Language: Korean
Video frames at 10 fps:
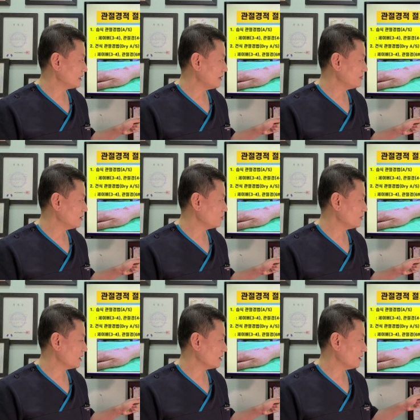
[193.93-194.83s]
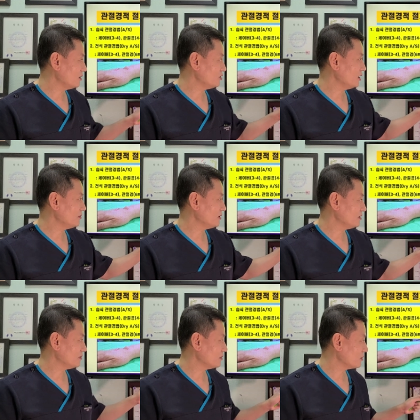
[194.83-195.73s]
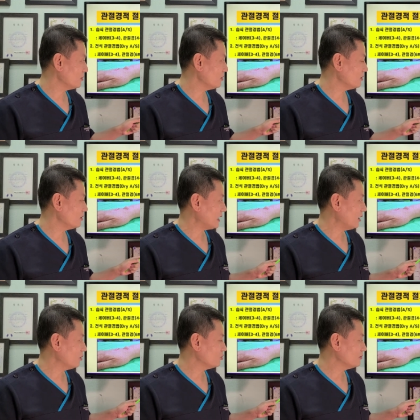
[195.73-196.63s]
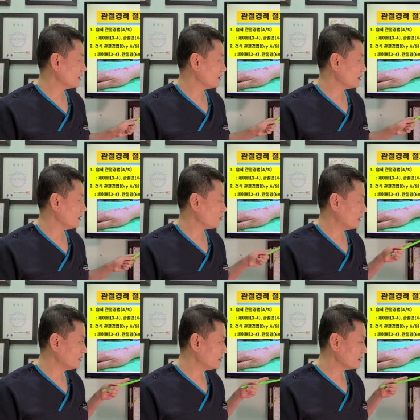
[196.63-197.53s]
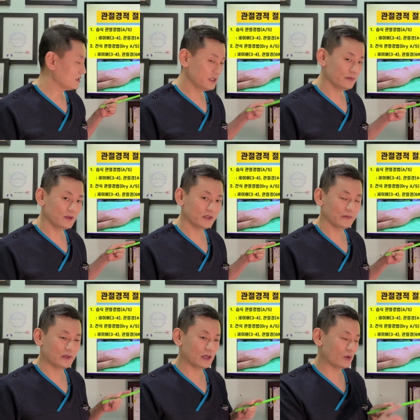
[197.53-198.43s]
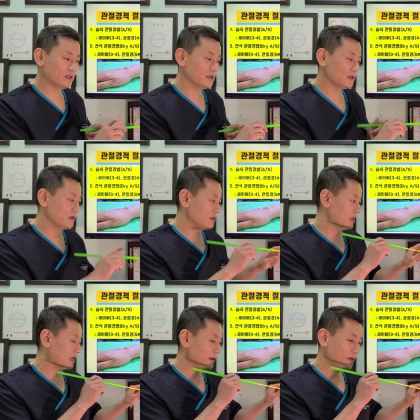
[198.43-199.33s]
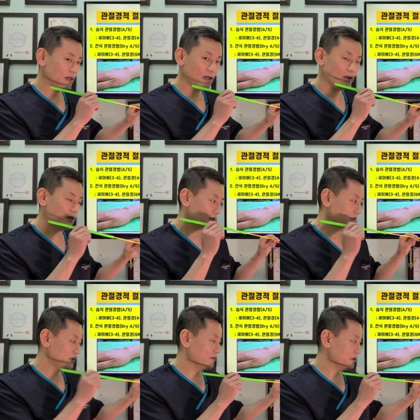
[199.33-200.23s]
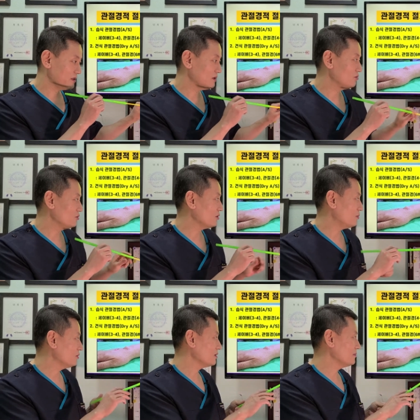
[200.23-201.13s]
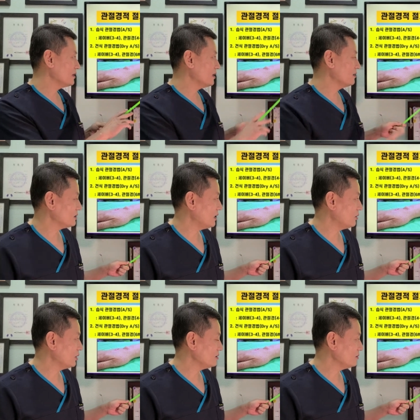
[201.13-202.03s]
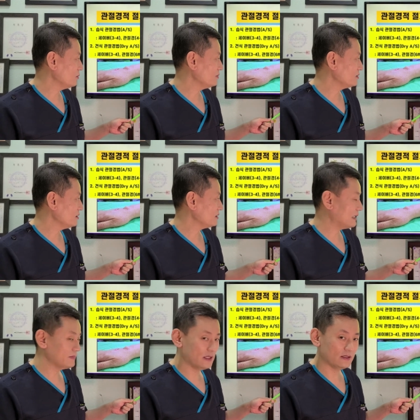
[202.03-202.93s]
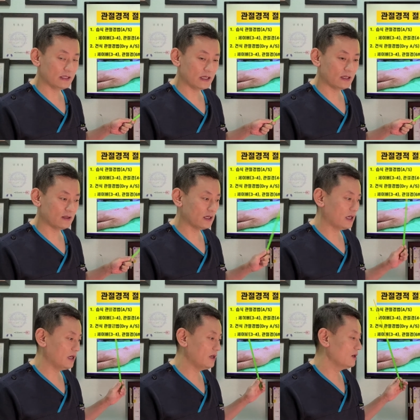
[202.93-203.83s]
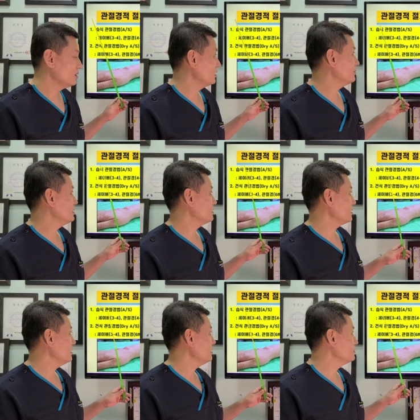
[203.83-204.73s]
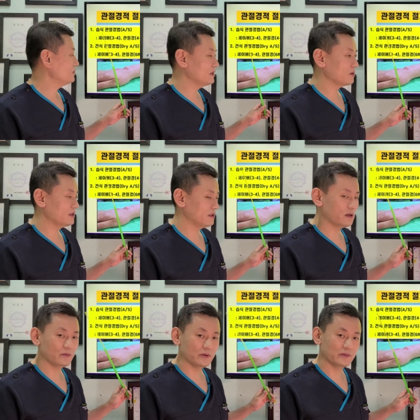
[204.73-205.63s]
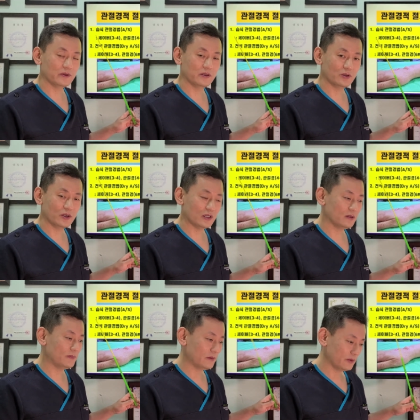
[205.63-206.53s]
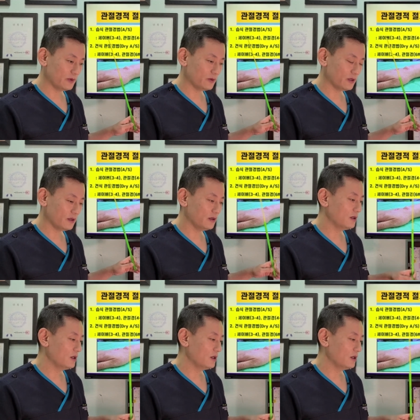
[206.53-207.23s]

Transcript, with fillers: 3, 4구멍에다가 쉐이버를 집어넣고 4, 5구멍에다가 관절경을 집어넣습니다. 관절경은 이렇게 카메라를 집어넣어서 눈으로 보는 겁니다. 4, 5에서 보면서 3, 4에서 제거하는, 이게 일반적인 습식 관절경법을 이용하는 방법이고요,